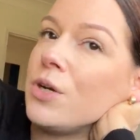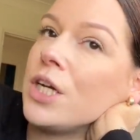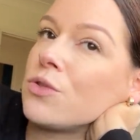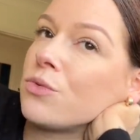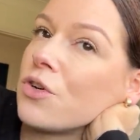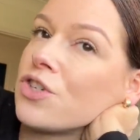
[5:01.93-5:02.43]
Mais là,
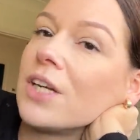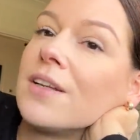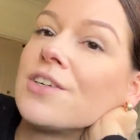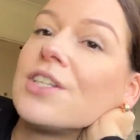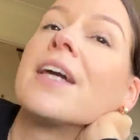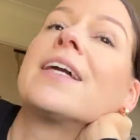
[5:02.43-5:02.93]
ils sont dans le
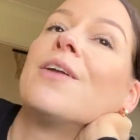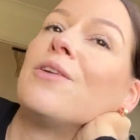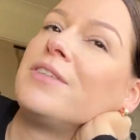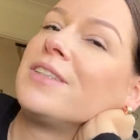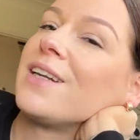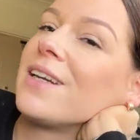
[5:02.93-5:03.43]
jardin, je les regarde
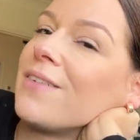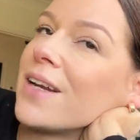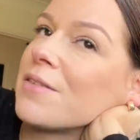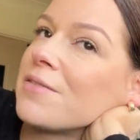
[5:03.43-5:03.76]
en fait à la,